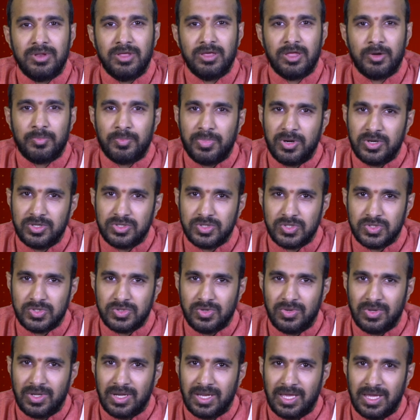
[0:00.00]
మనం ఏర్పాటు
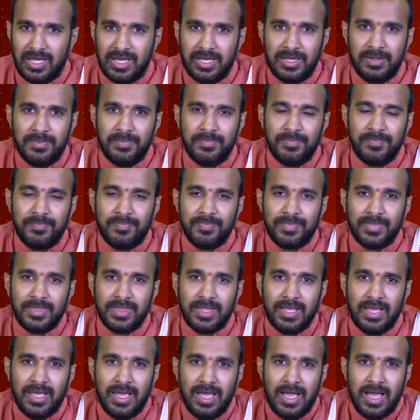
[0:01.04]
చేసుకోగలగాలి
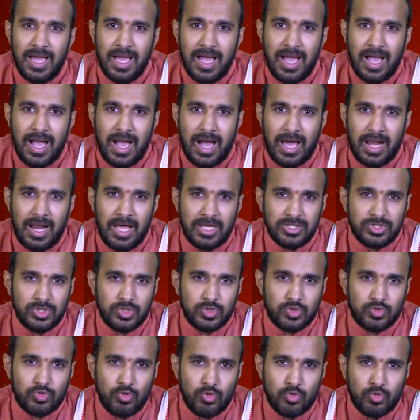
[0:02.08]
అలా
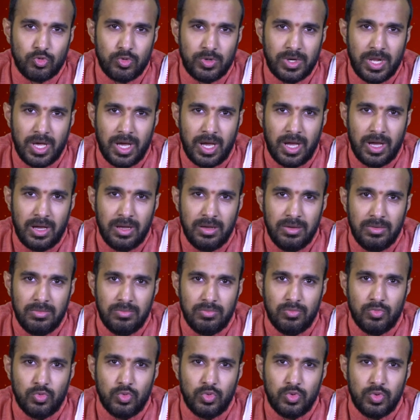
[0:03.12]
చేసుకోకుండా
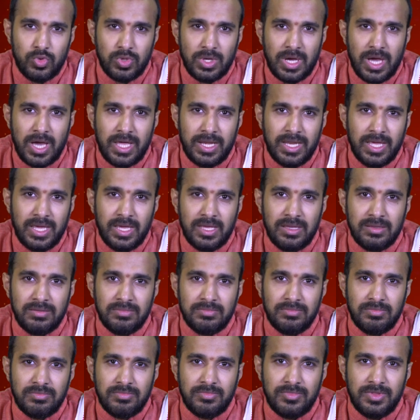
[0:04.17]
ముందుగానే
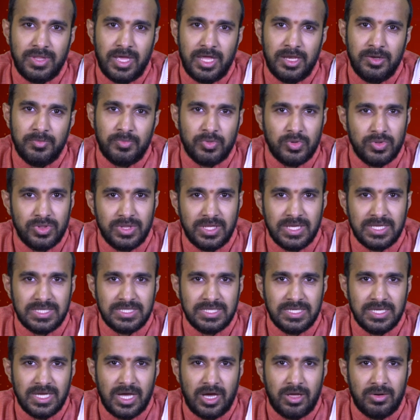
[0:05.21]
దాన్ని
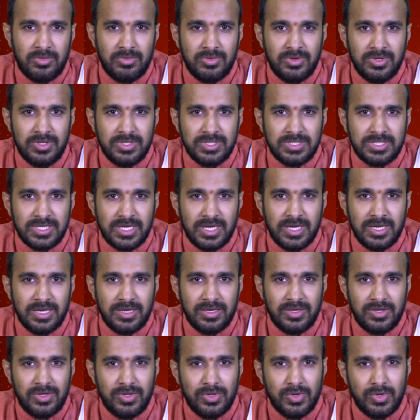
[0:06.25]
పొందేసి అనుభవించే
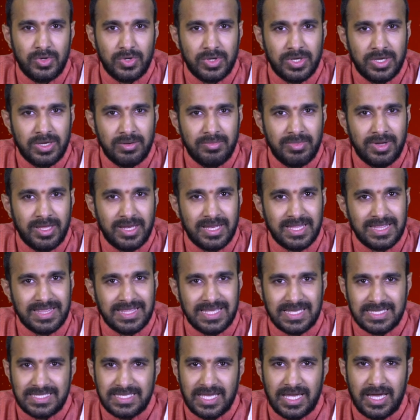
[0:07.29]
యోగ్యమైన
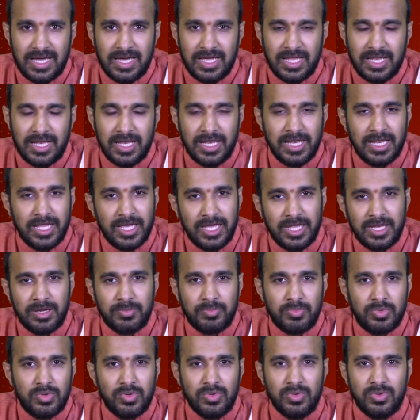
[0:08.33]
దశ
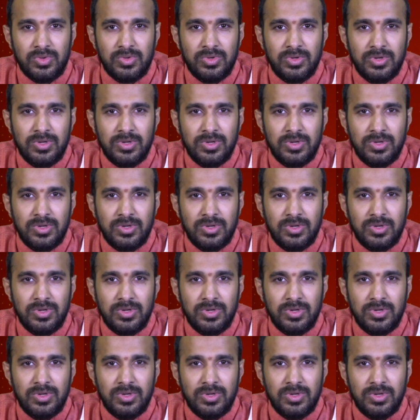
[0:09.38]
లేనప్పుడు